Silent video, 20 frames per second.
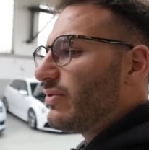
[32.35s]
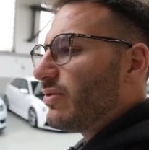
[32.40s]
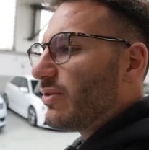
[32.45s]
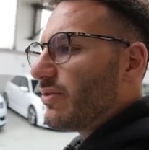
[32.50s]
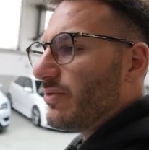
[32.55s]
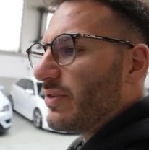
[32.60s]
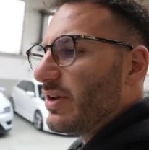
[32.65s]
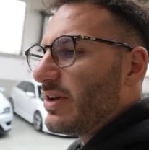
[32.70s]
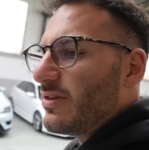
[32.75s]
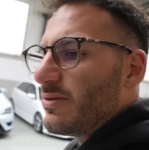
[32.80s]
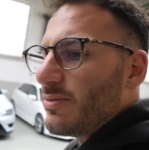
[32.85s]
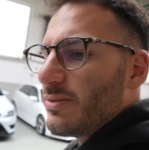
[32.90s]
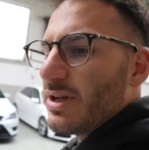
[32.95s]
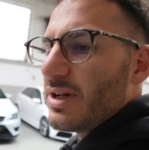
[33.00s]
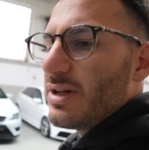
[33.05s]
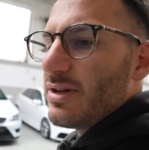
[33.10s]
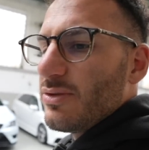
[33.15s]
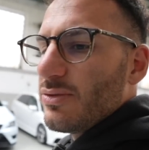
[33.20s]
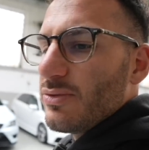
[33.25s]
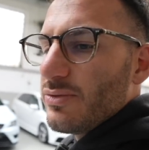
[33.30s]
Von welchem
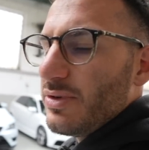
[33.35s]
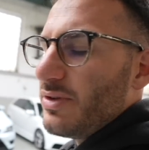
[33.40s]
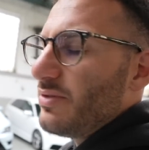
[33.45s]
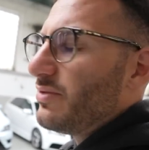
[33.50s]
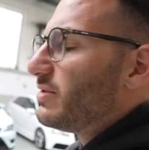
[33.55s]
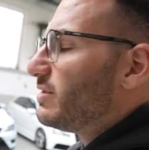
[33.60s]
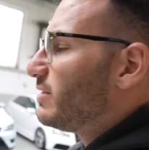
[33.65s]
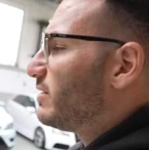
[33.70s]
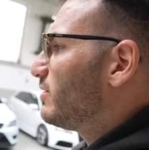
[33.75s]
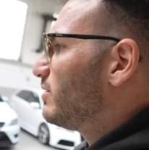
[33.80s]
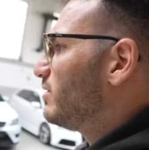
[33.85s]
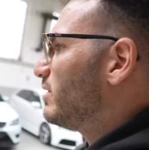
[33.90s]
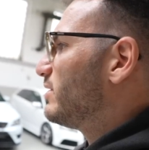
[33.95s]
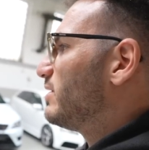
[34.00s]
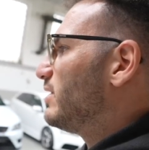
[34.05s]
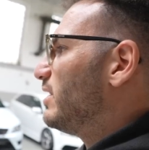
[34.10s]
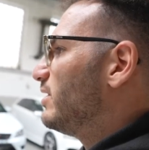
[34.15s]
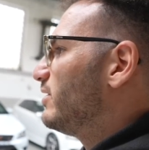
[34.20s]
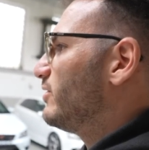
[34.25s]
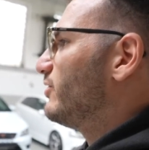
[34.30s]
Geld und wie willst du
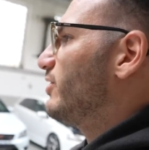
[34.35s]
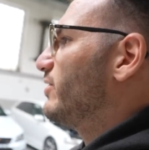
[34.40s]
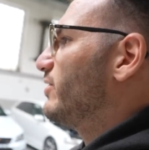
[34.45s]
das alles